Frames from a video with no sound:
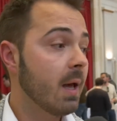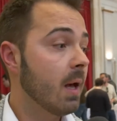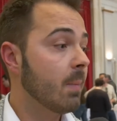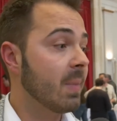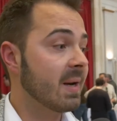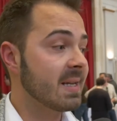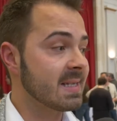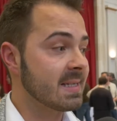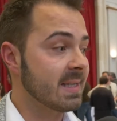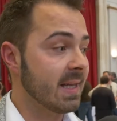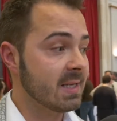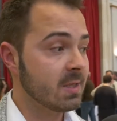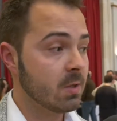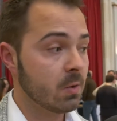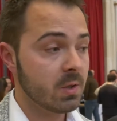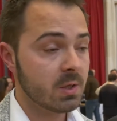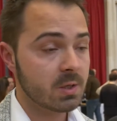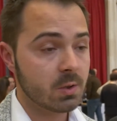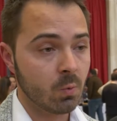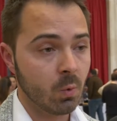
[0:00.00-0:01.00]

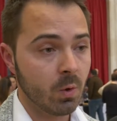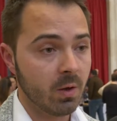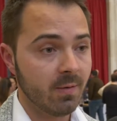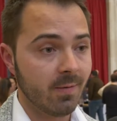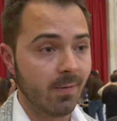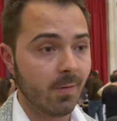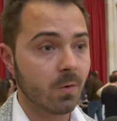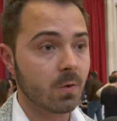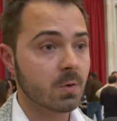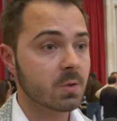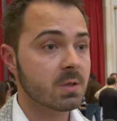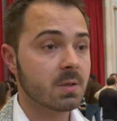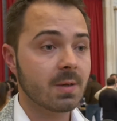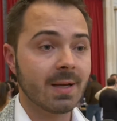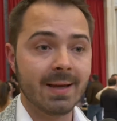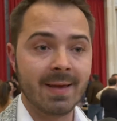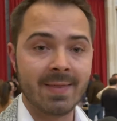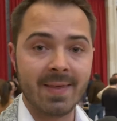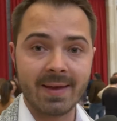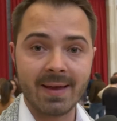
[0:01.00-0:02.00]
presentaciones nuevas,
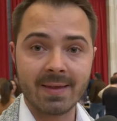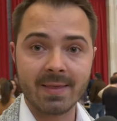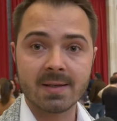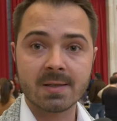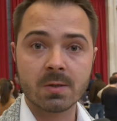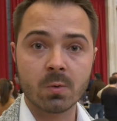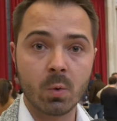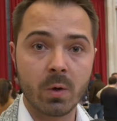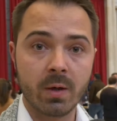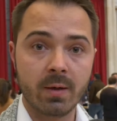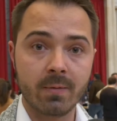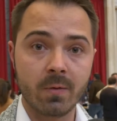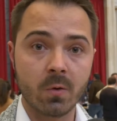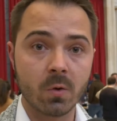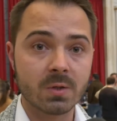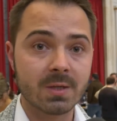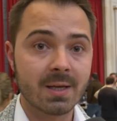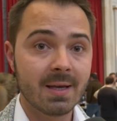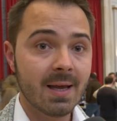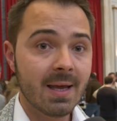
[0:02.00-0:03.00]
etiquetas
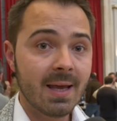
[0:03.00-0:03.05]
nuevas,